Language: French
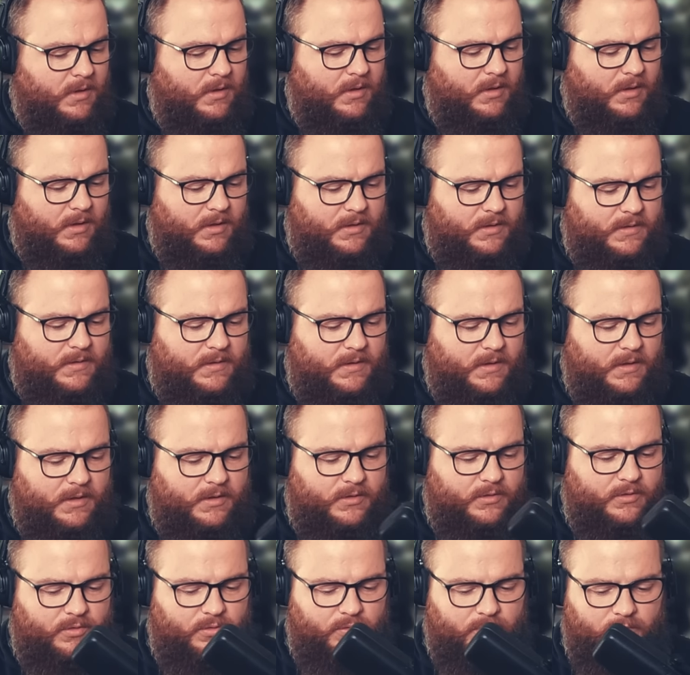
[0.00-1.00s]

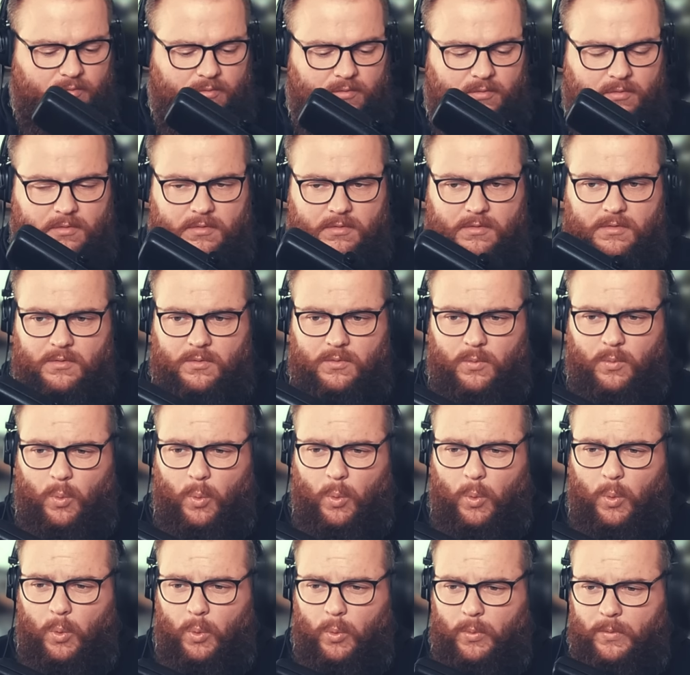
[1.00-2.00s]
Installation
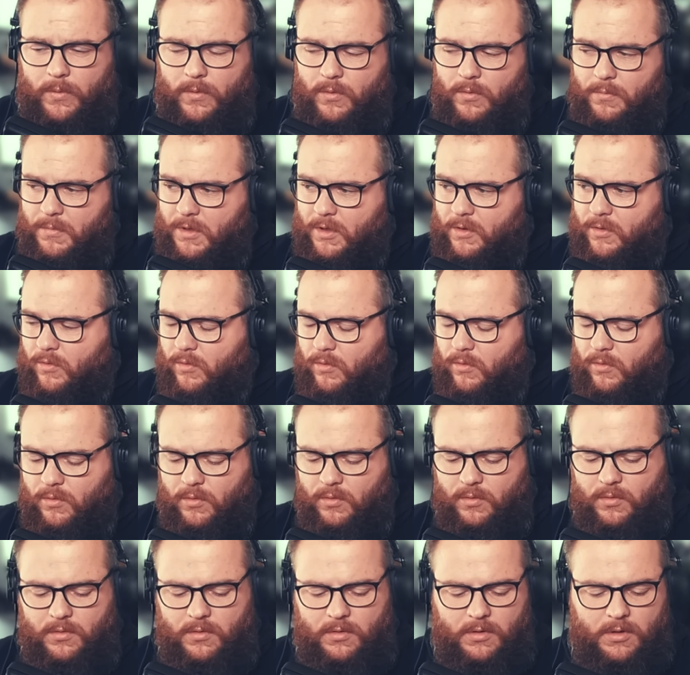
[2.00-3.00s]
du
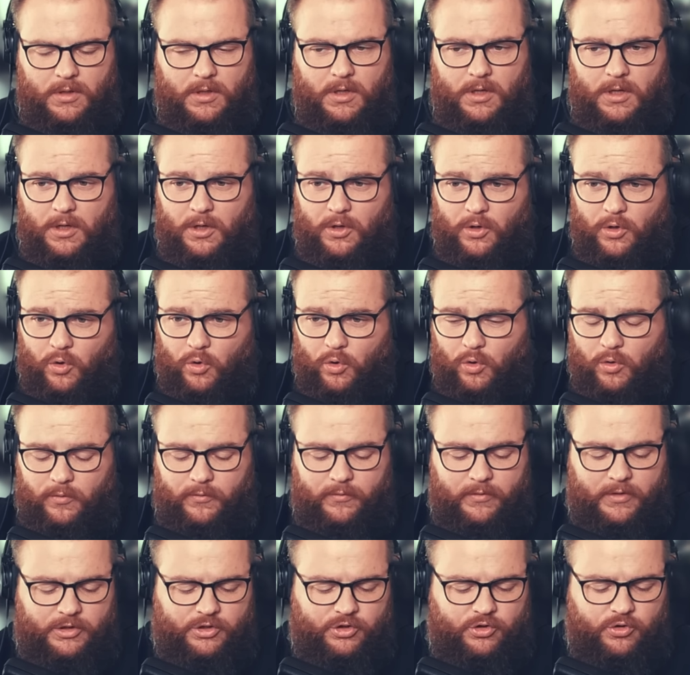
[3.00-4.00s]
micro,
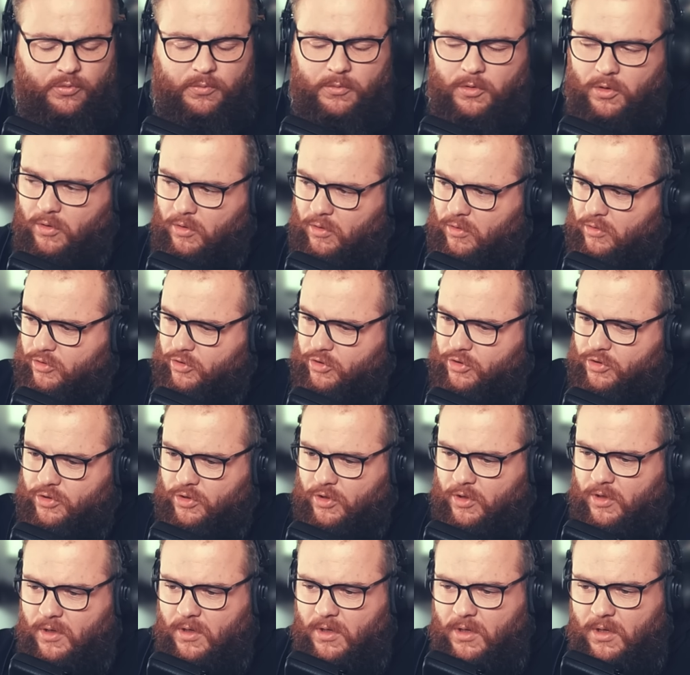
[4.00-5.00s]
relevage de
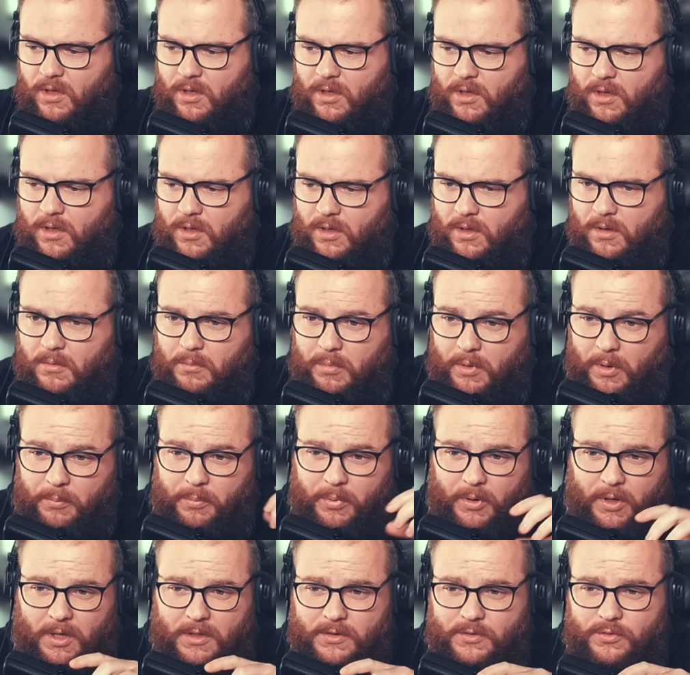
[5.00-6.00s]
manche,
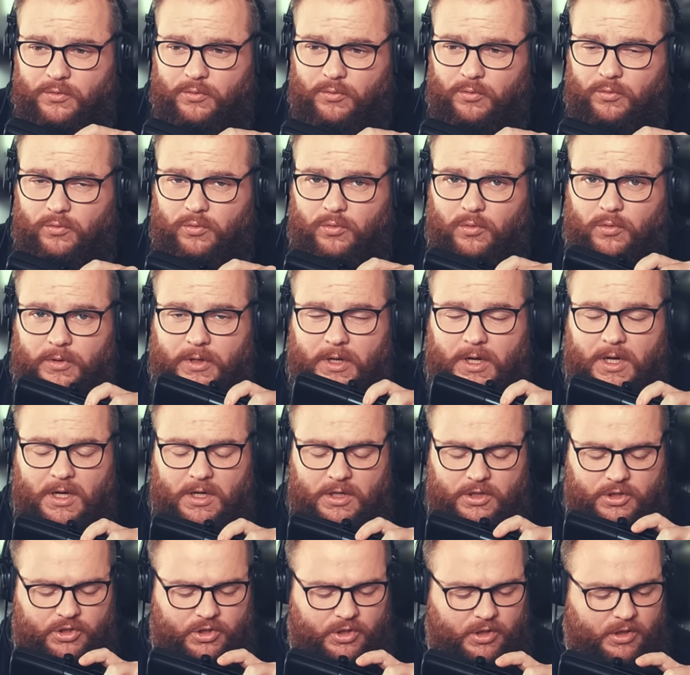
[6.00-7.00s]
préparation au
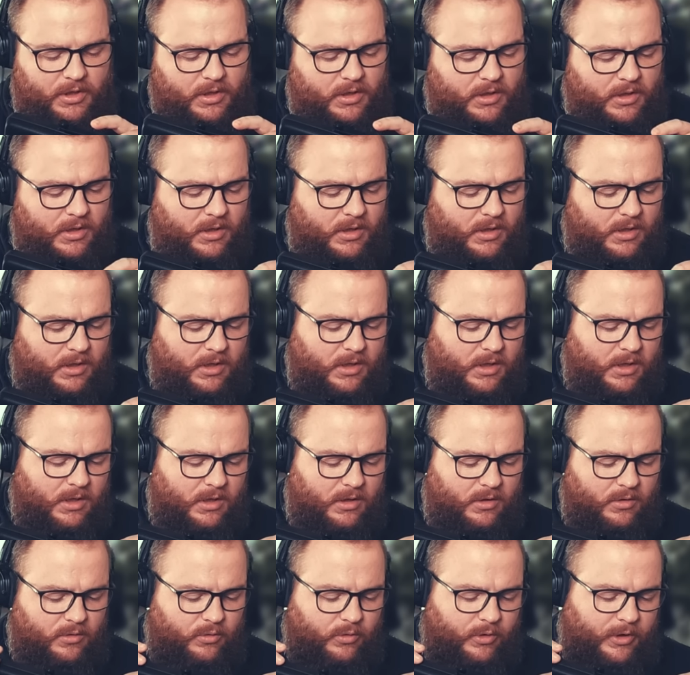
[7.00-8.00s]
tournage,
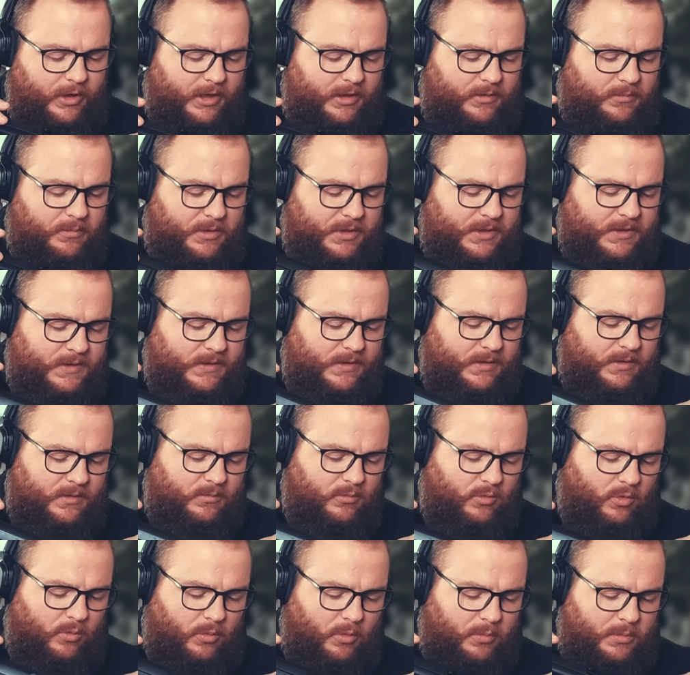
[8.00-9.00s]
lunettes mises.
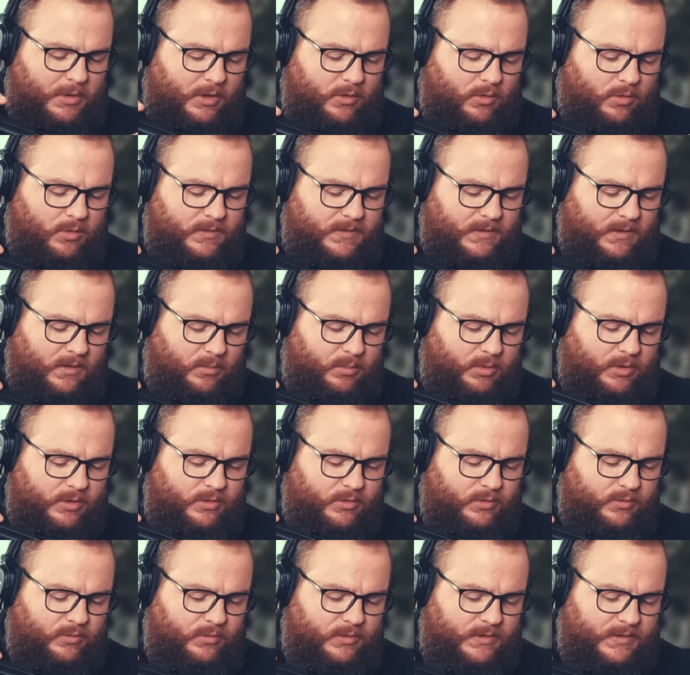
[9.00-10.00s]
Bon, mon micro, ça va pas
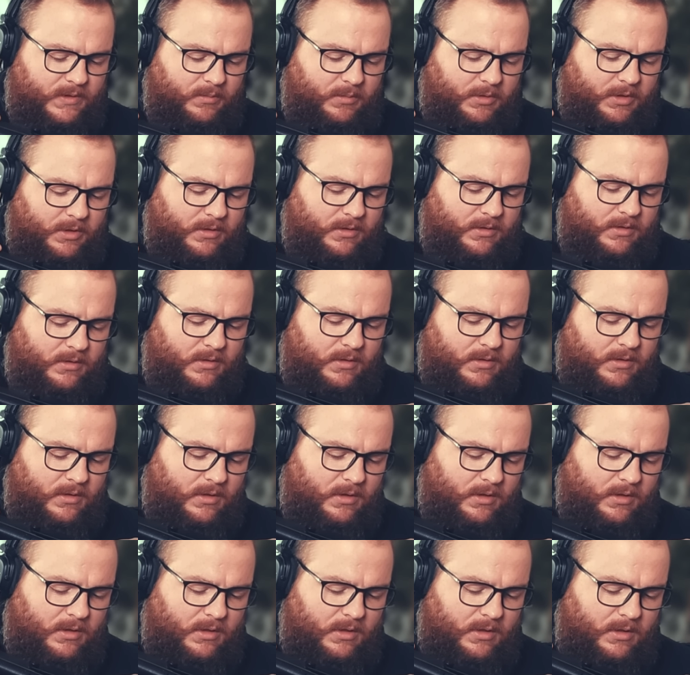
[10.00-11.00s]
du tout, les amis.
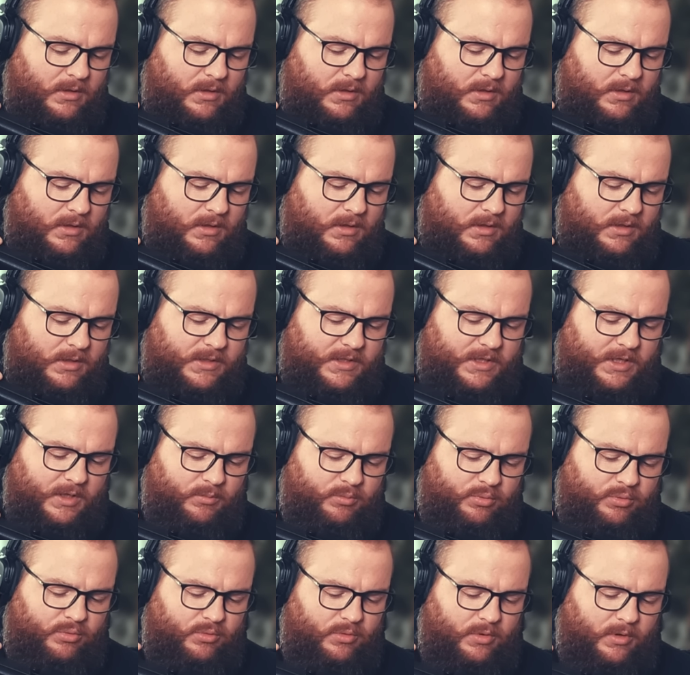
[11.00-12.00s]
Il tient
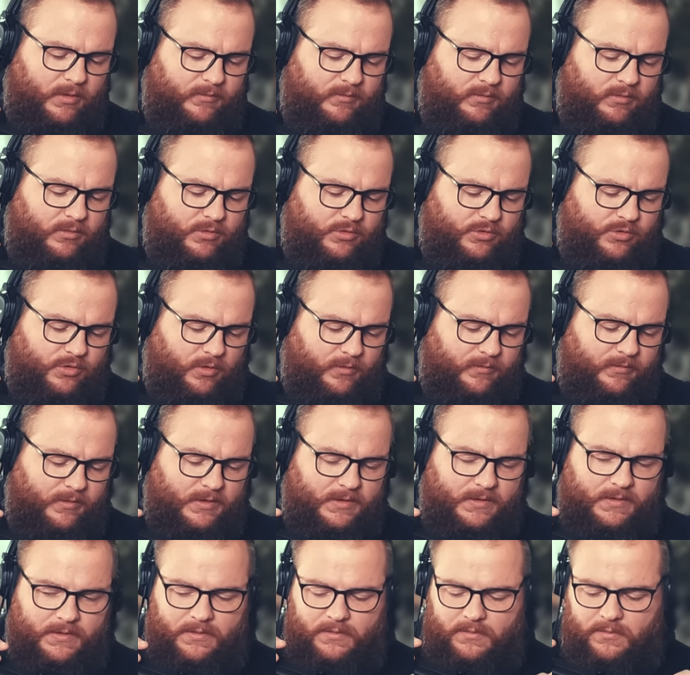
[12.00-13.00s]
plus, là, faut que je le
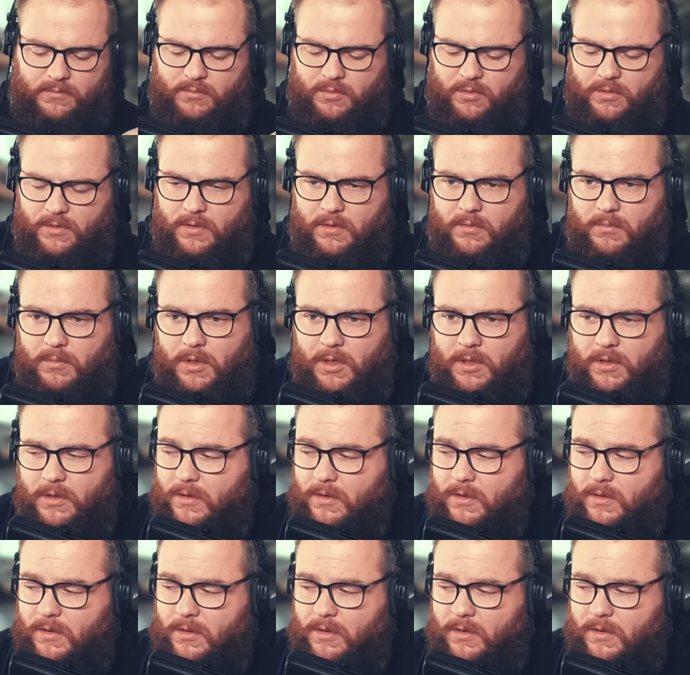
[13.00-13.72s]
refasse. Putain de merde.